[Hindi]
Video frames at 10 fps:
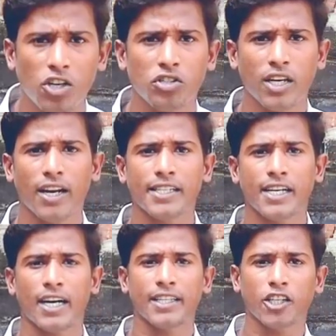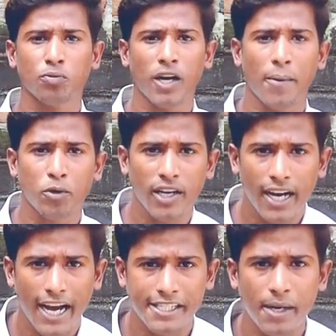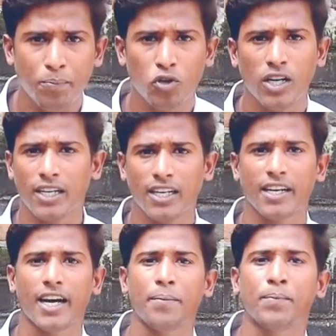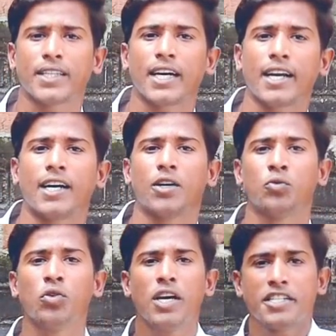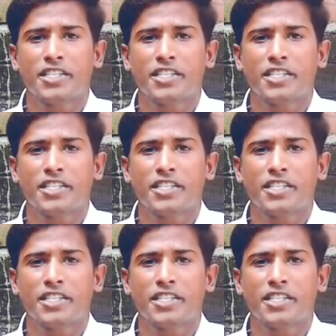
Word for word: लॉस करना चाहते हैं तो मैं आपको एक ऐसा प्रोडक्ट का नाम बता रहा हूँ